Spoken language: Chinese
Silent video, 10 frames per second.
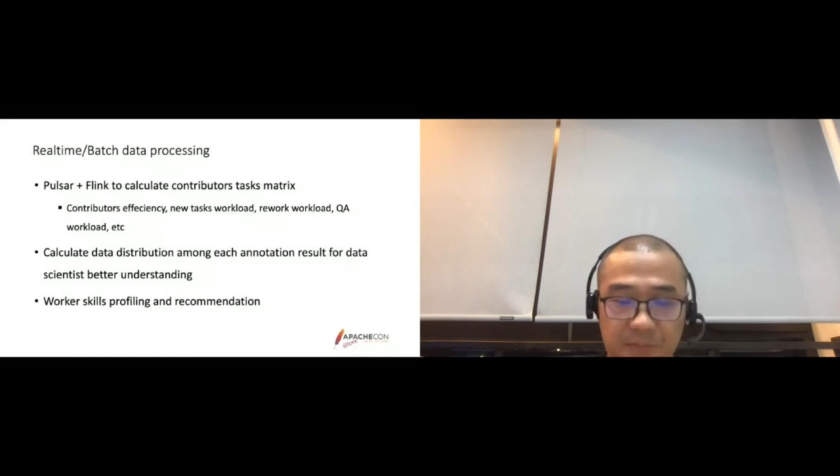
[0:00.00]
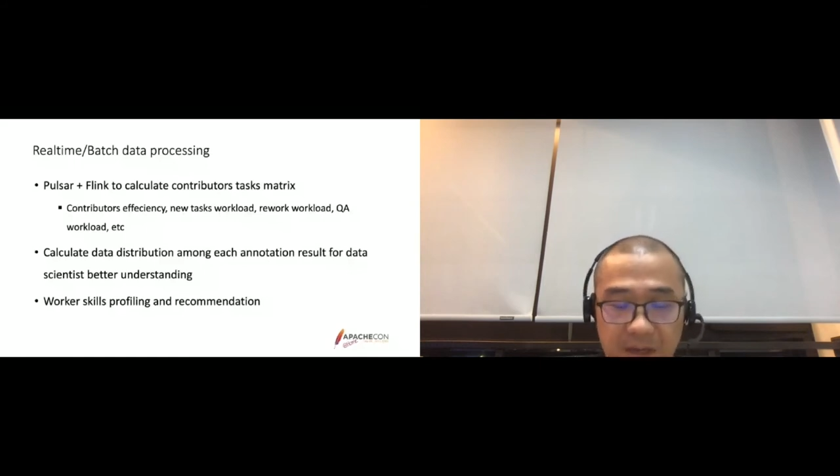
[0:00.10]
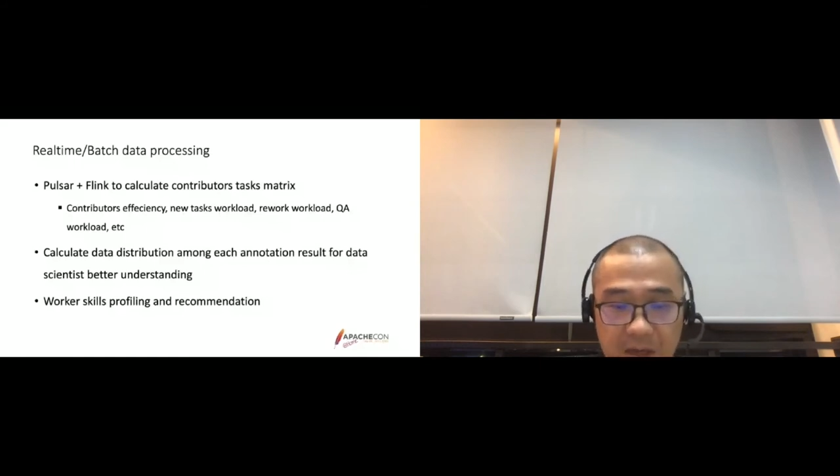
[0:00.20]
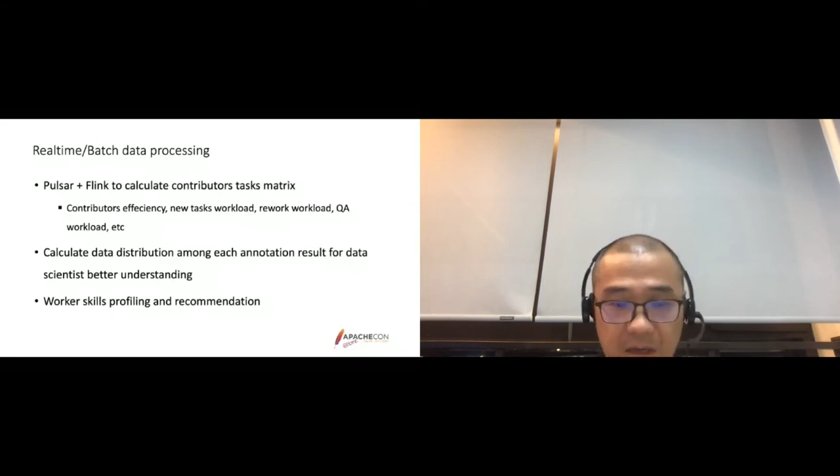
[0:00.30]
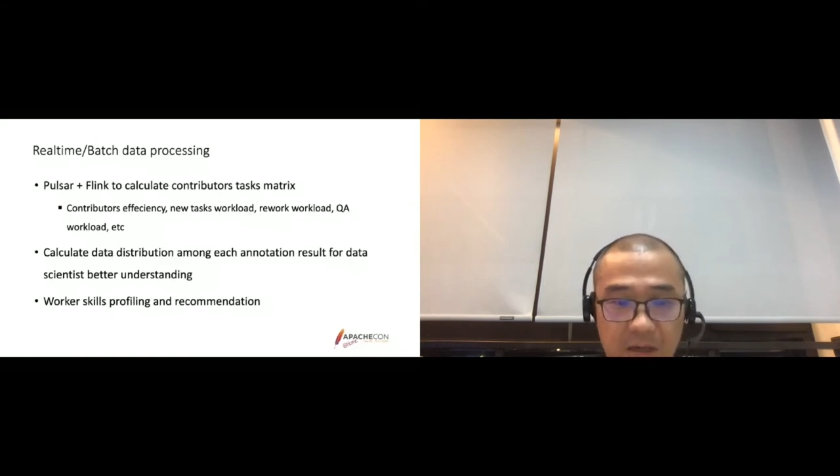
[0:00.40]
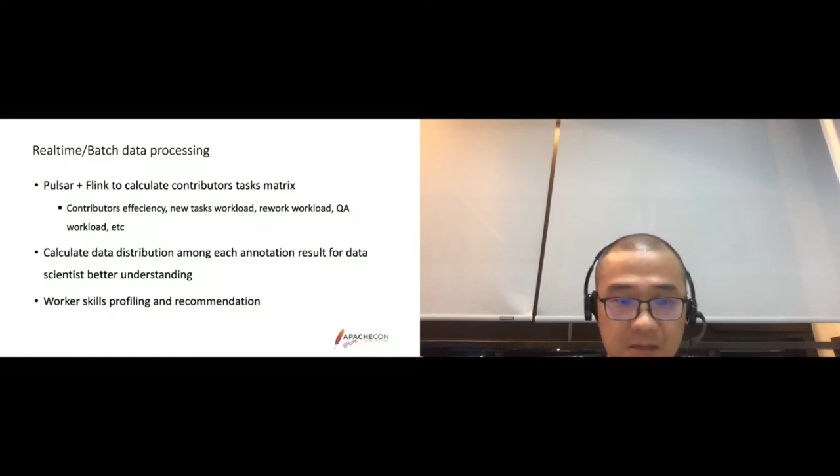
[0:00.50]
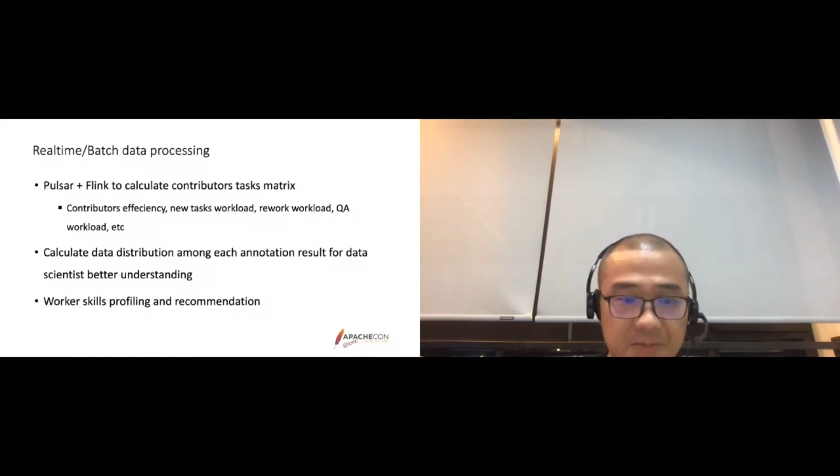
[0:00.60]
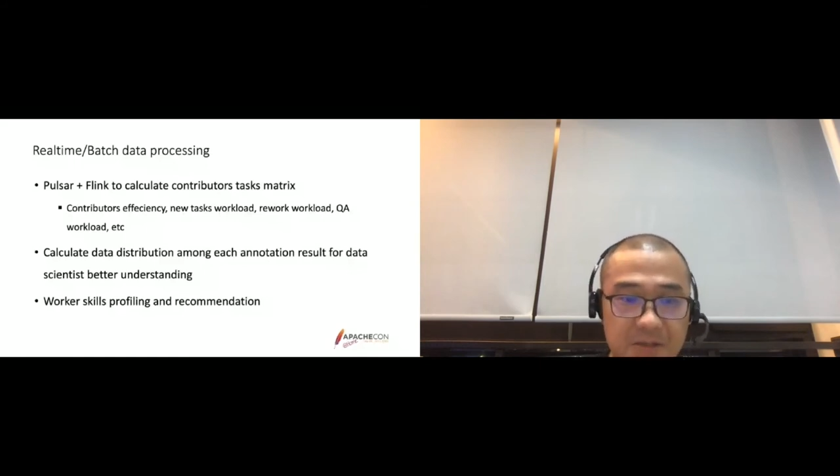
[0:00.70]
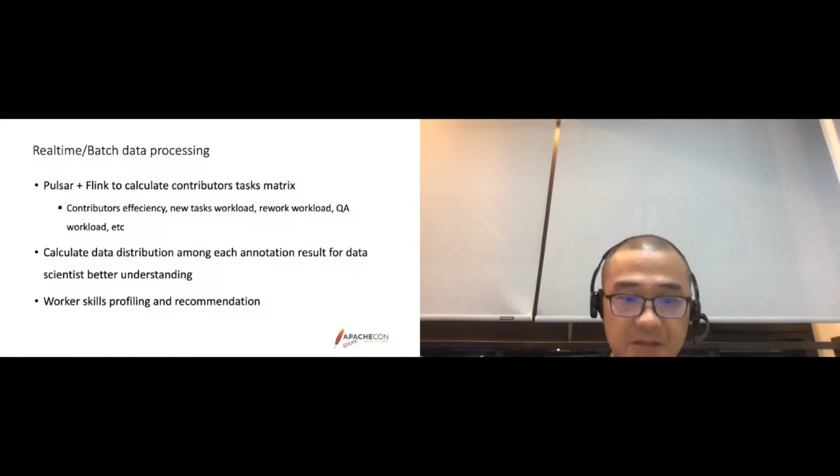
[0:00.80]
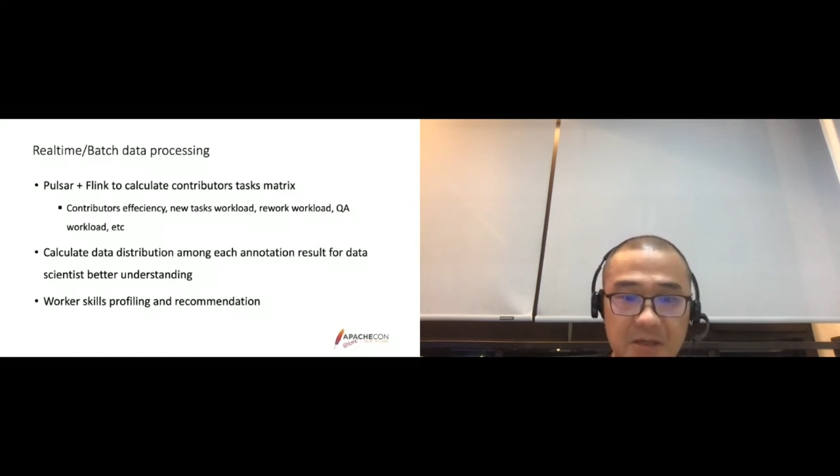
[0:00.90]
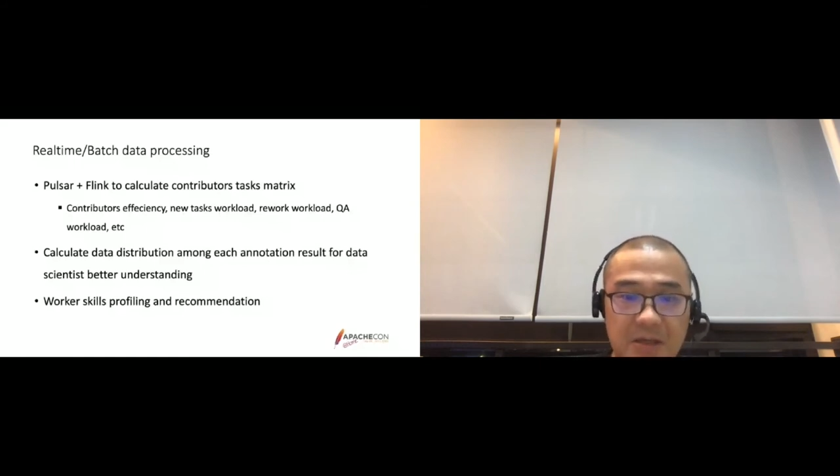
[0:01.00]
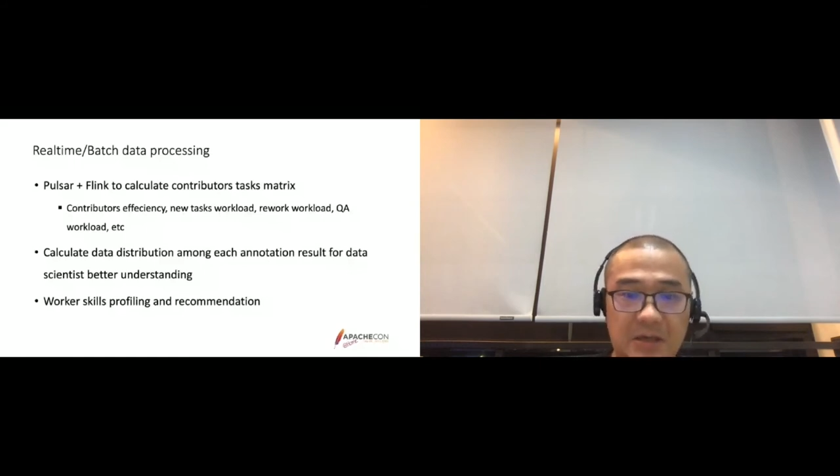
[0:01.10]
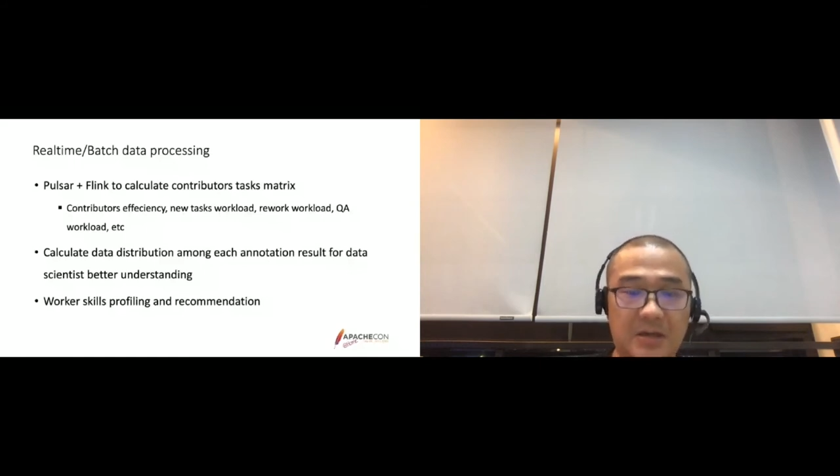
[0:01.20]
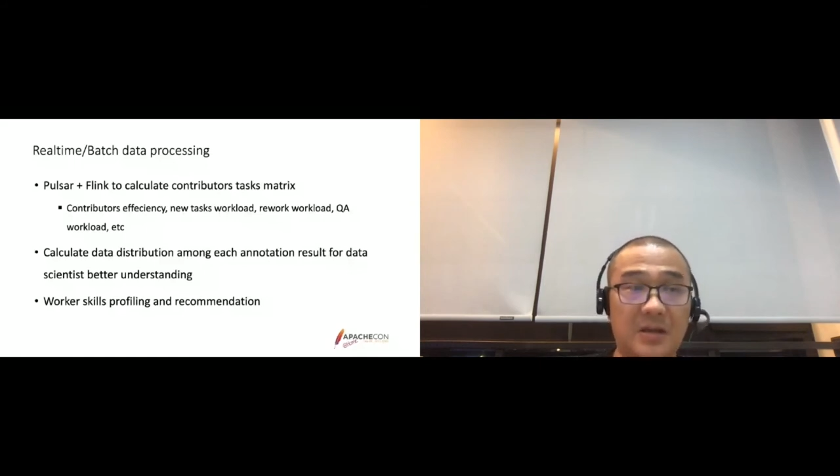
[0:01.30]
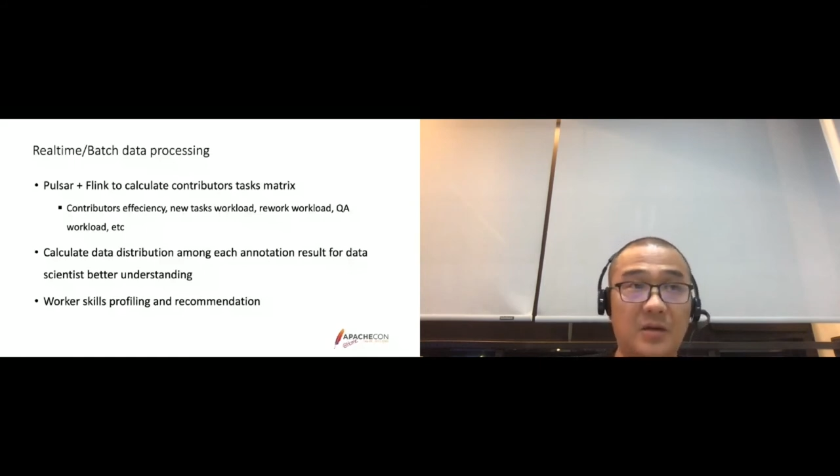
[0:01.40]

片啊什么之类的，